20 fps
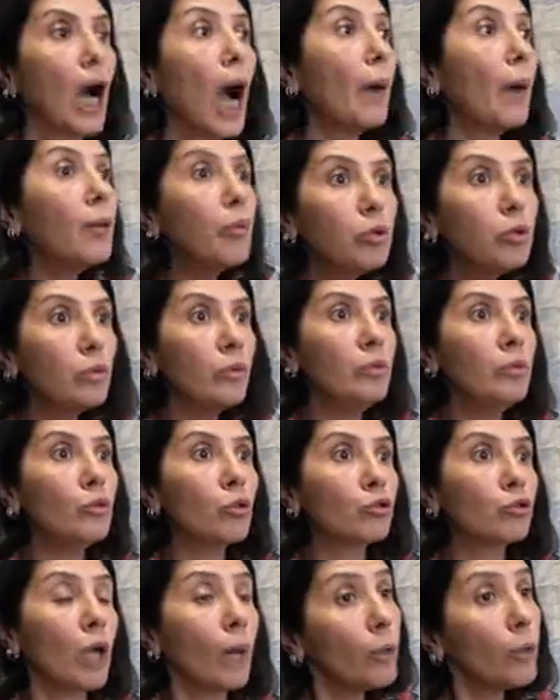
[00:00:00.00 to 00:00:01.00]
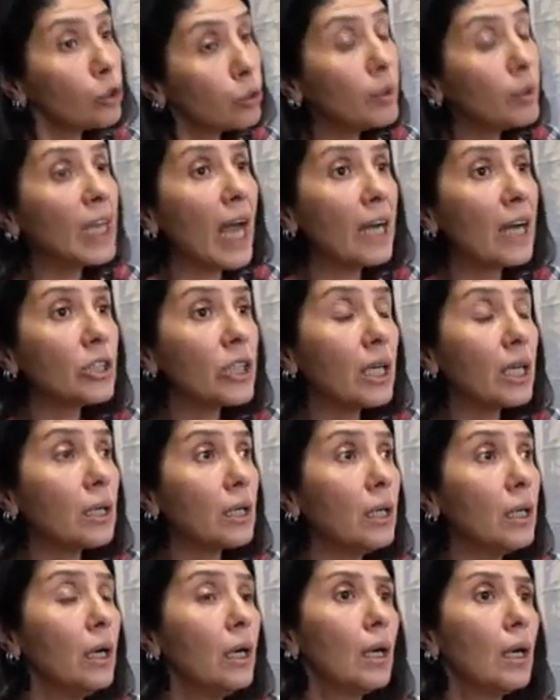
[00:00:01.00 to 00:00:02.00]
Ama bunu bilmiyoruz. Ama şu bir gerçek
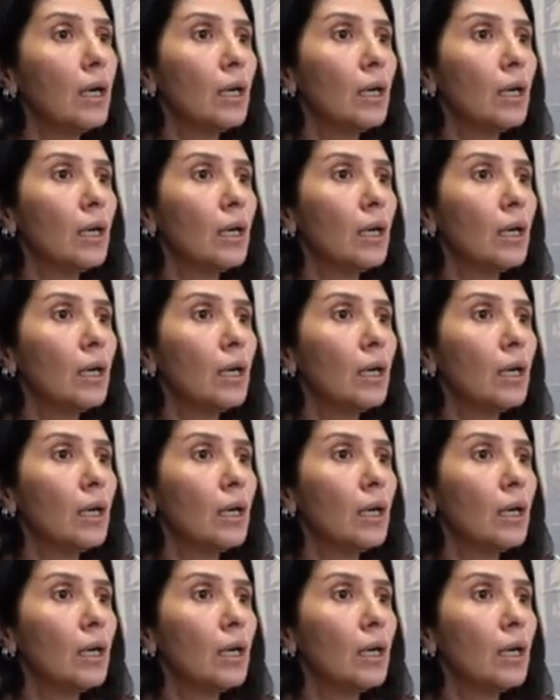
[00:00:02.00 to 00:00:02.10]
ki